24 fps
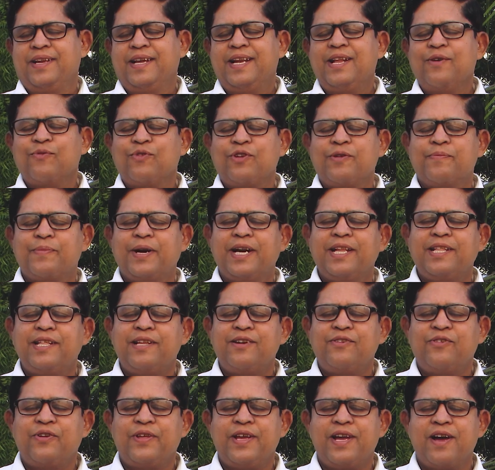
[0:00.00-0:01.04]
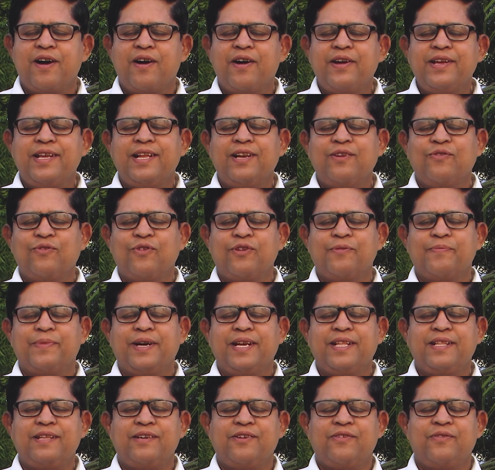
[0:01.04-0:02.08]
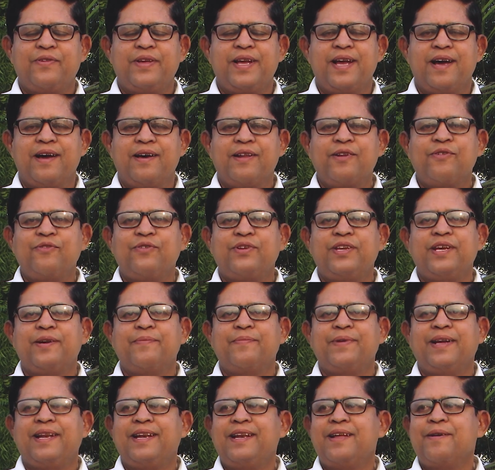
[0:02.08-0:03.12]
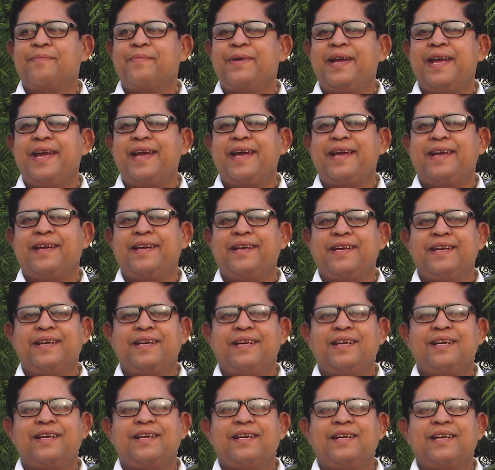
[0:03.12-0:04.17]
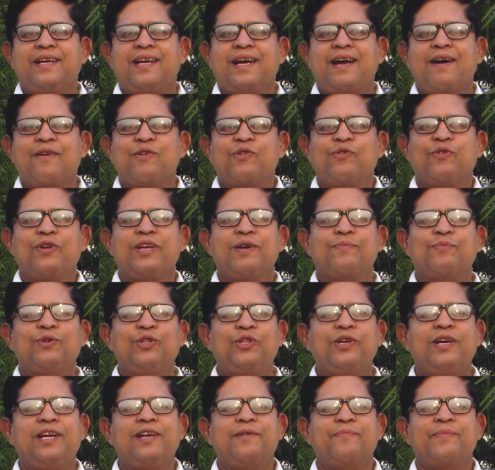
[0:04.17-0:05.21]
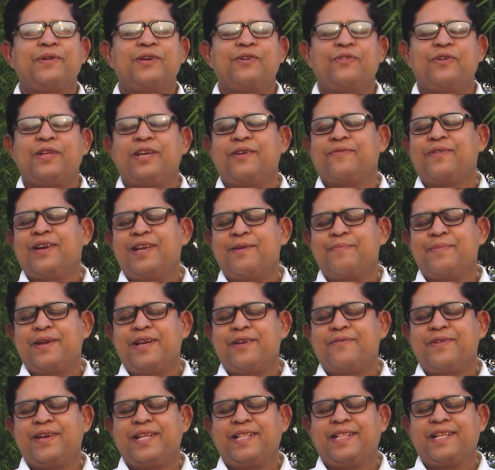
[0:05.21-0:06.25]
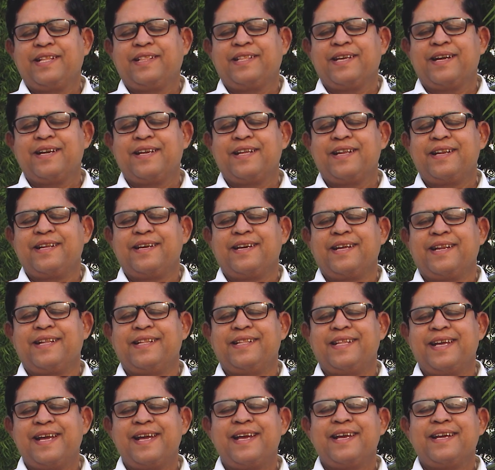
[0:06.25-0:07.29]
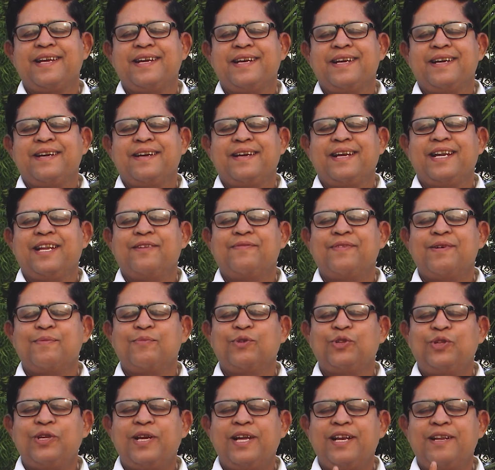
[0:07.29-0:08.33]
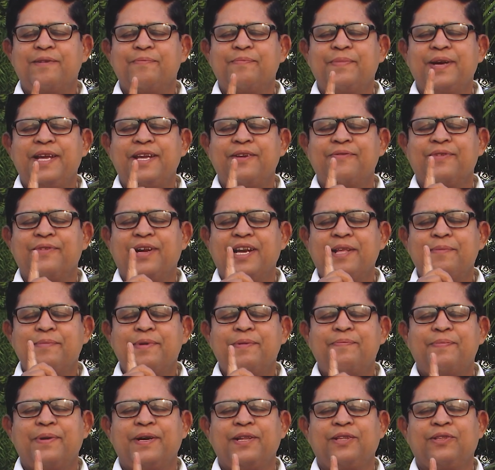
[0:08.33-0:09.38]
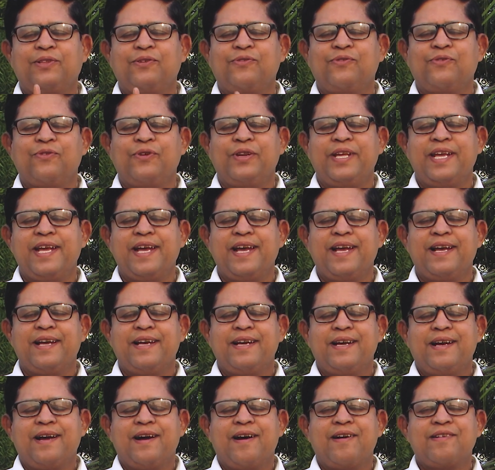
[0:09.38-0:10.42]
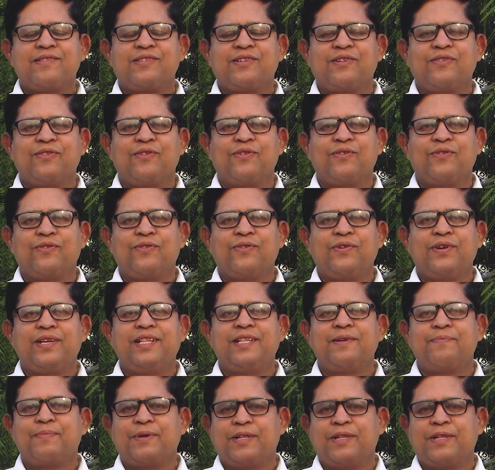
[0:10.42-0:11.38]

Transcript: ஏன்னா ஒரு மனிதனுடைய ஆயுள் ஒரு மனிதனுடைய ஆரோக்கியம் எல்லாமே அவனுடைய முதுகெலும்பினுடைய வலிமையை வைத்துத்தான் இருக்கிறது எனவே முதுகெலும்பை வலிமைப்படுத்தக்கூடிய ஆசனம் இந்த